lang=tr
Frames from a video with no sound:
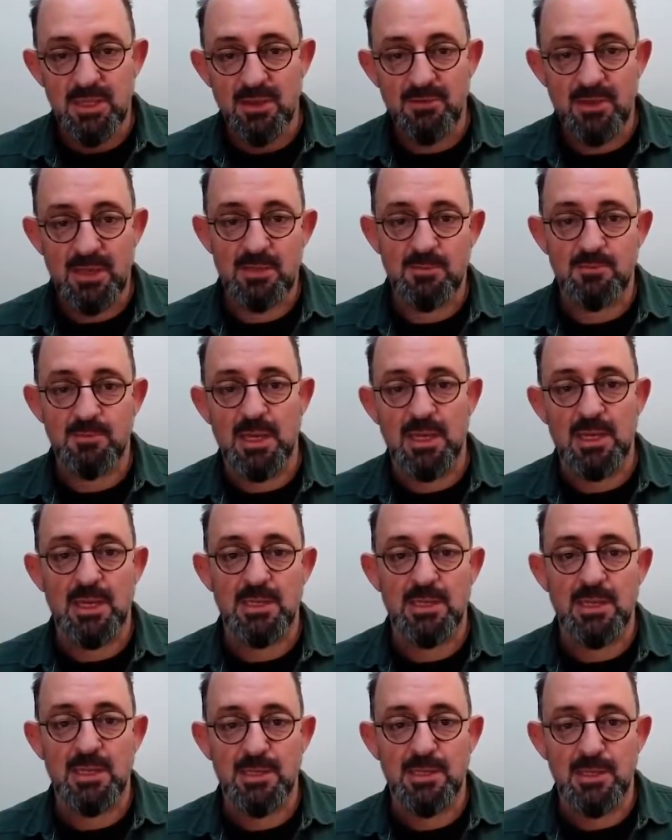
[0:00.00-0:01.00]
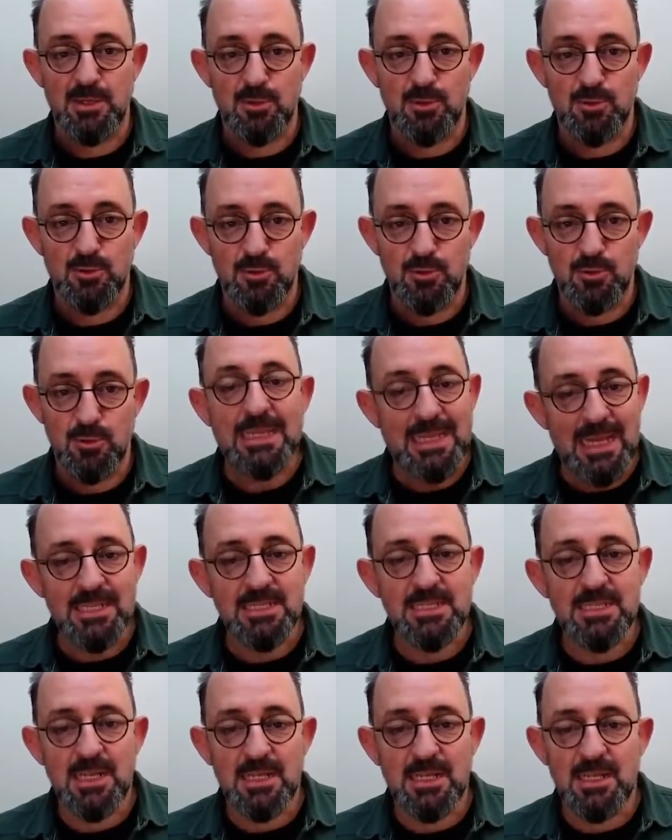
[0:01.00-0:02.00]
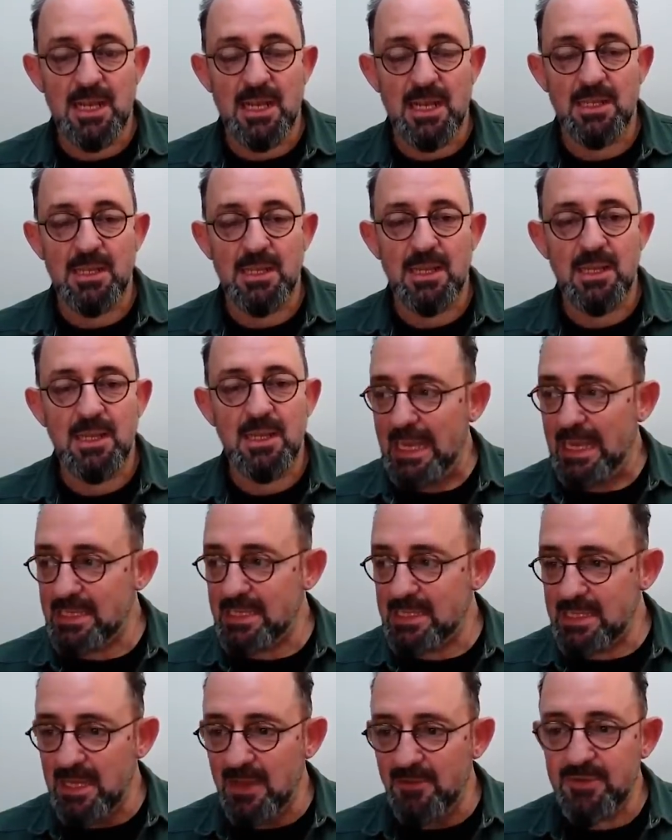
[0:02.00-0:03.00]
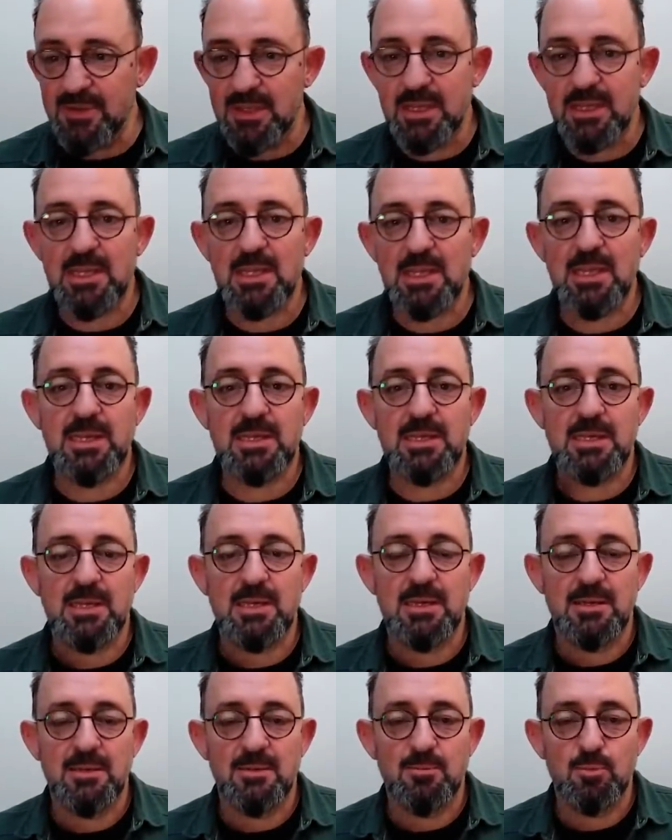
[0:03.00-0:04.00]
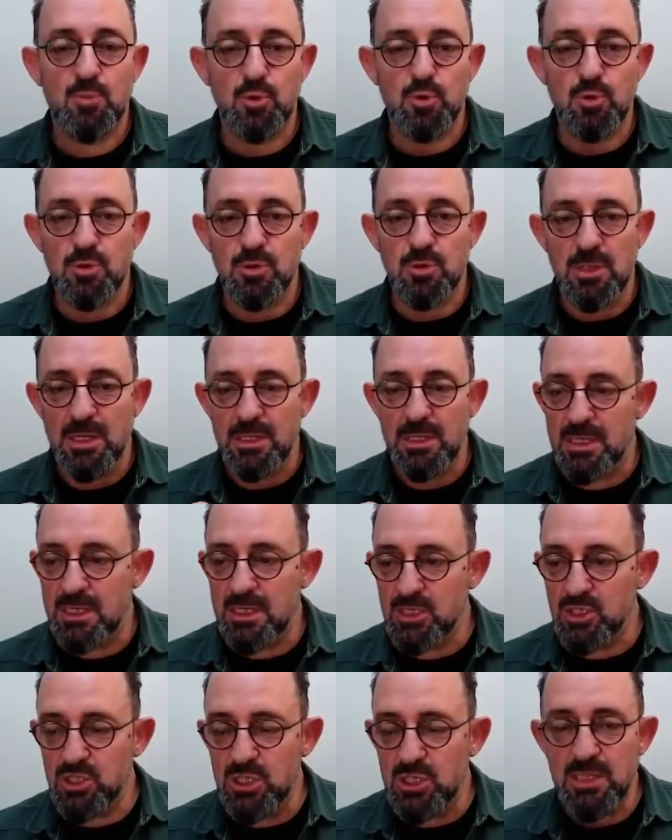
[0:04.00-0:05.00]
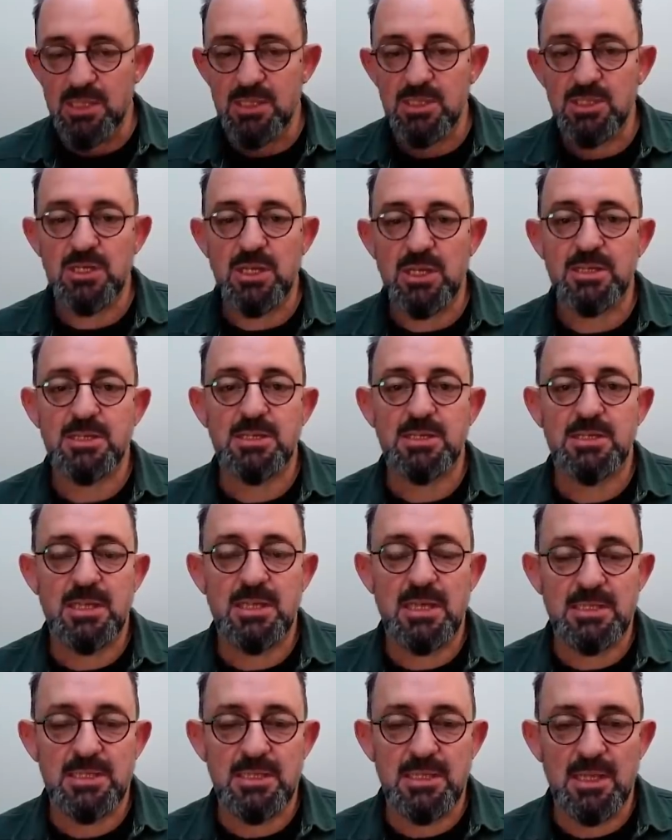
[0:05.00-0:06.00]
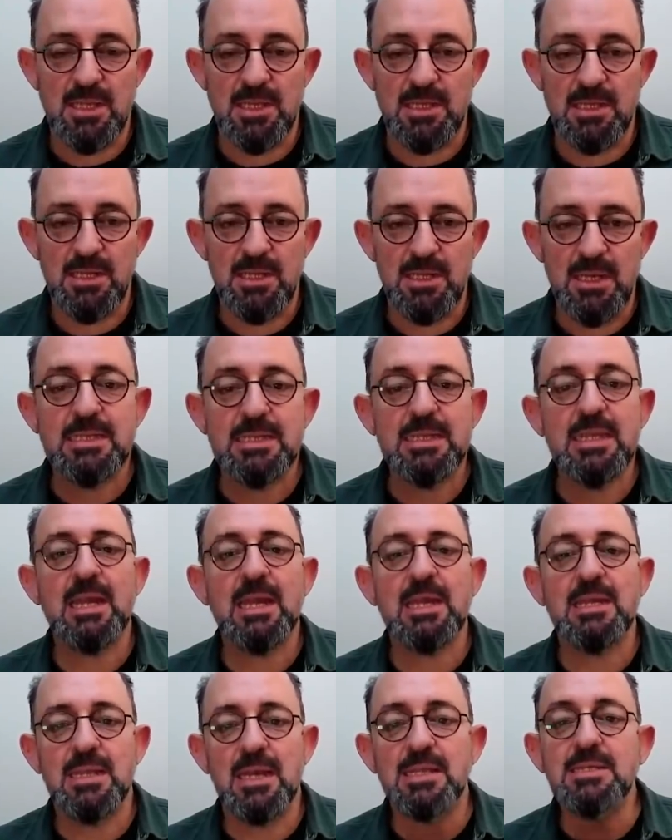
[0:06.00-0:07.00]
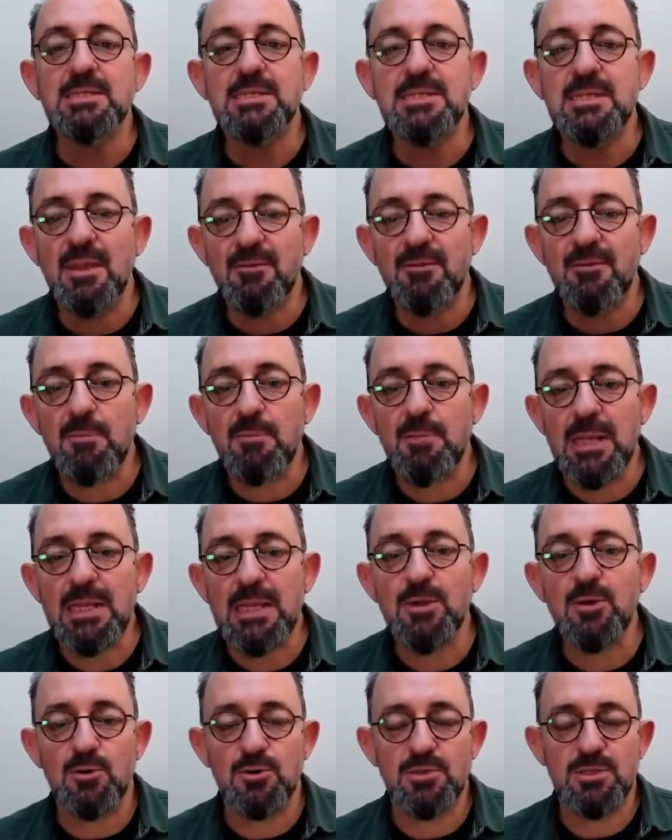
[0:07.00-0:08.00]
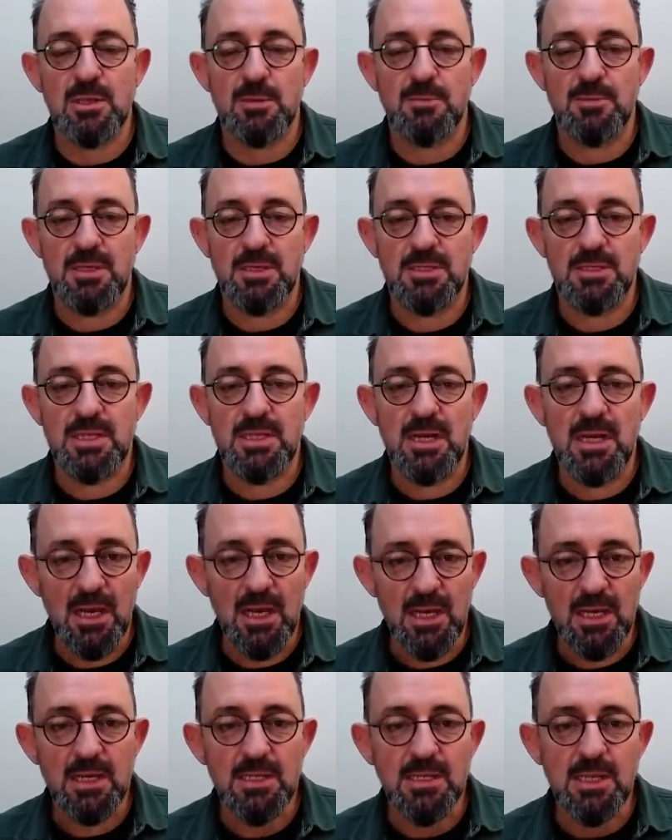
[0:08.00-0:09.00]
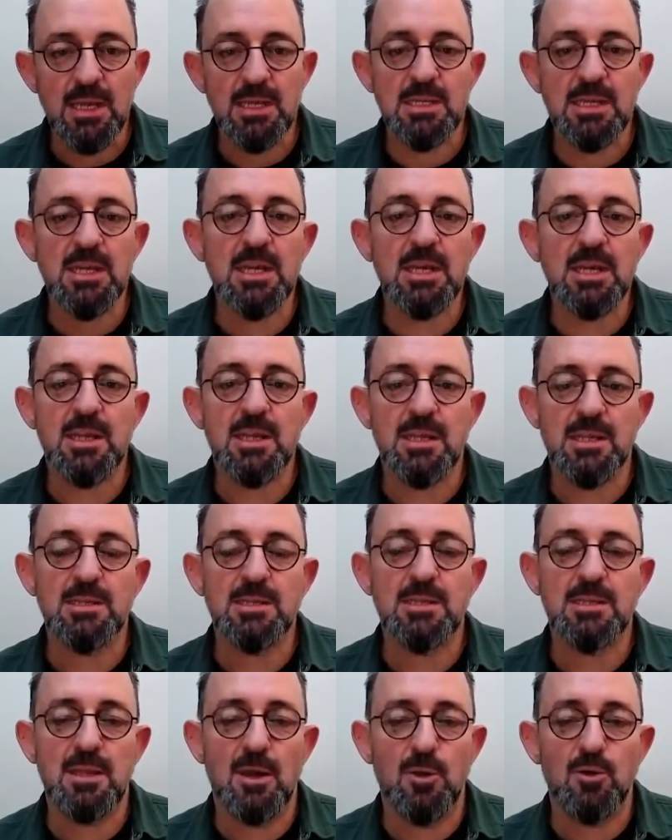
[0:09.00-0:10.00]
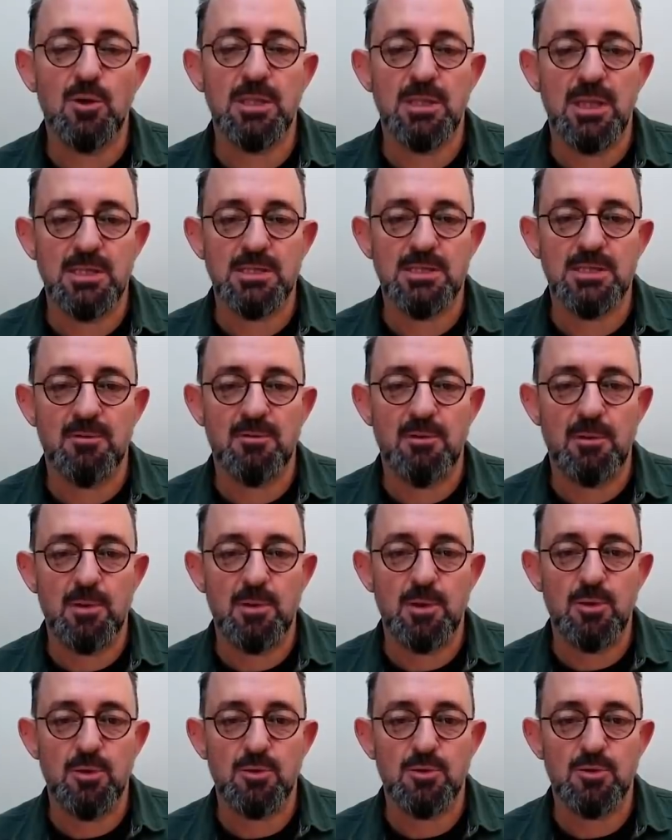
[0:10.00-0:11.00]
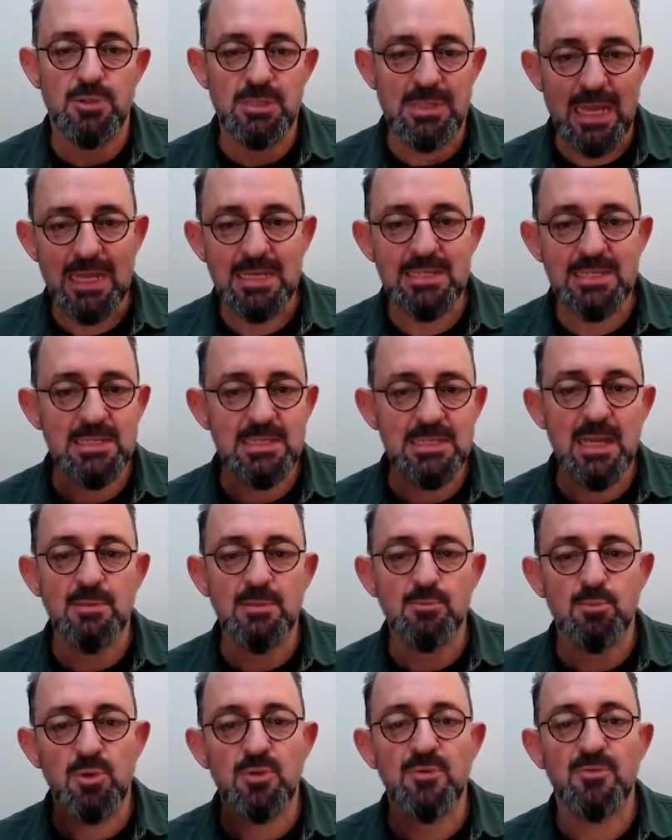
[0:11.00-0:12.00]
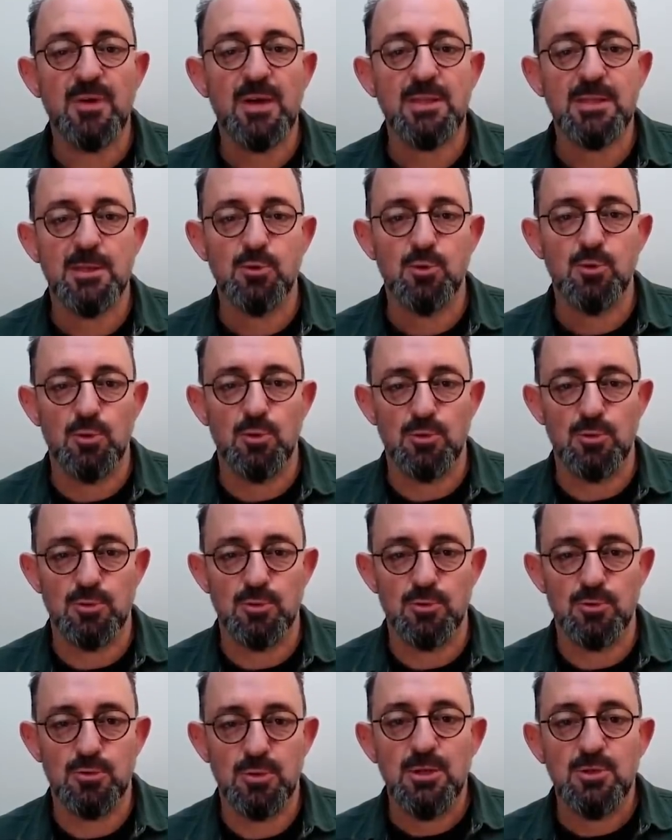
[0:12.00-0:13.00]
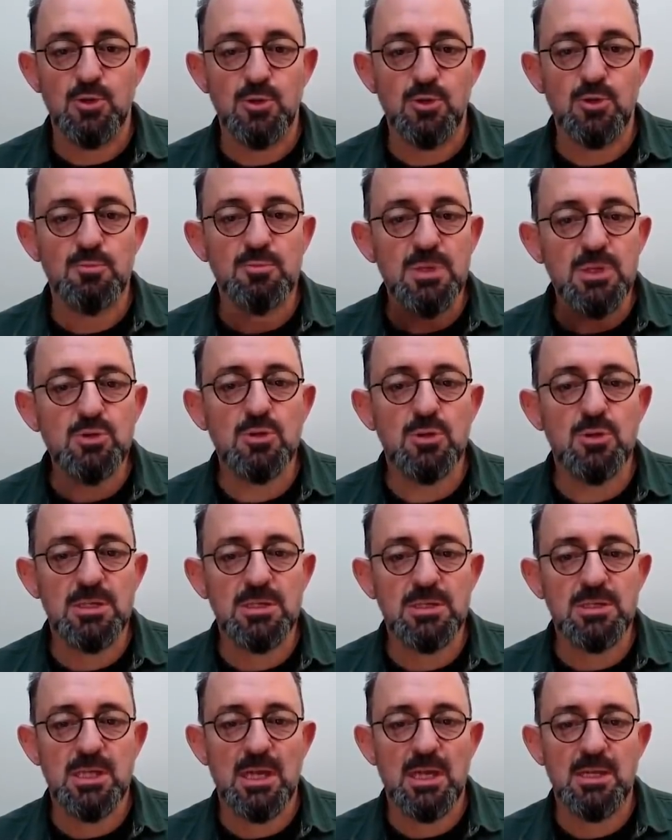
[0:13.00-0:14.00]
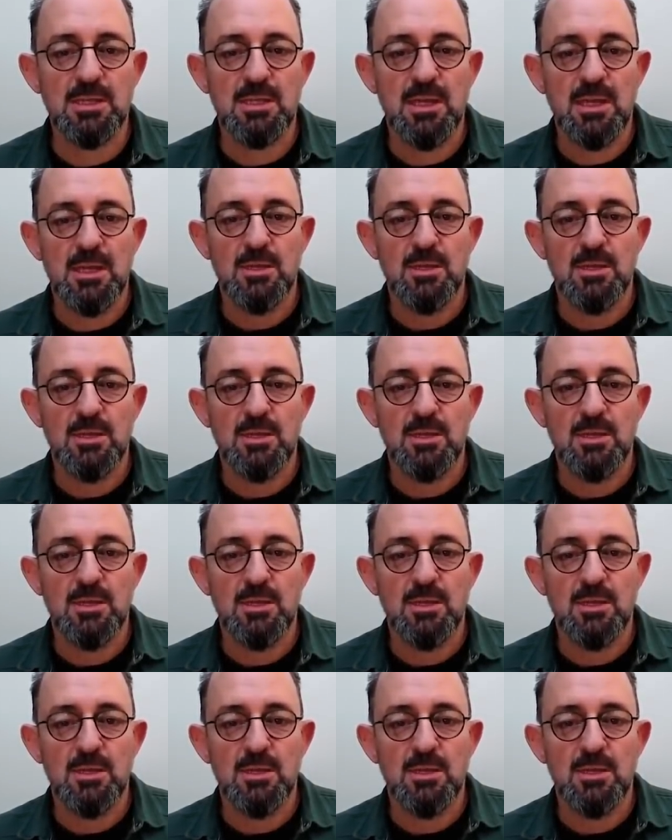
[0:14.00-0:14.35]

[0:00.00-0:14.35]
severim yaradandan ötürü. Gerçekten de etraftakileri bu dünyadaki canlı cansız nesneleri ne kadar sevebiliyorsa bir insan hakikaten yaradanını da o kadar sevebiliyordur. Tersten bu ifade doğrudur. Çünkü birçok insan